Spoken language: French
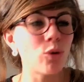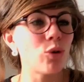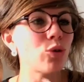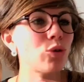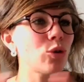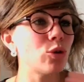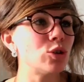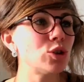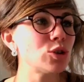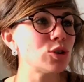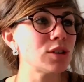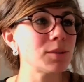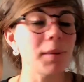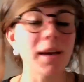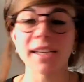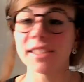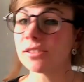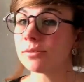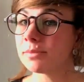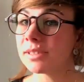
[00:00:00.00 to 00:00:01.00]
Autre chose,
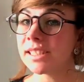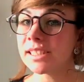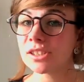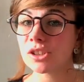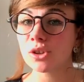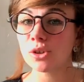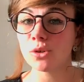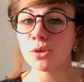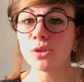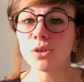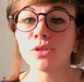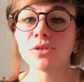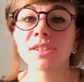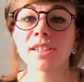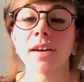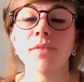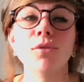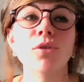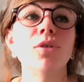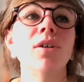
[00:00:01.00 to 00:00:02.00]
par exemple, est-ce que le
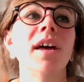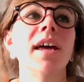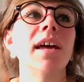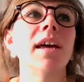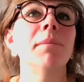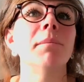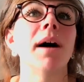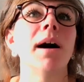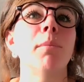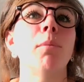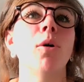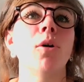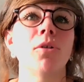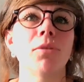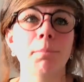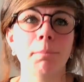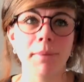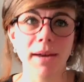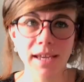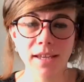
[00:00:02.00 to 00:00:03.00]
cerveau aime
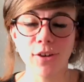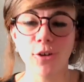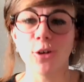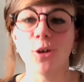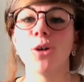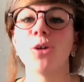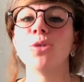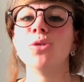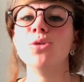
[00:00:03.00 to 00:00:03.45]
apprendre par cœur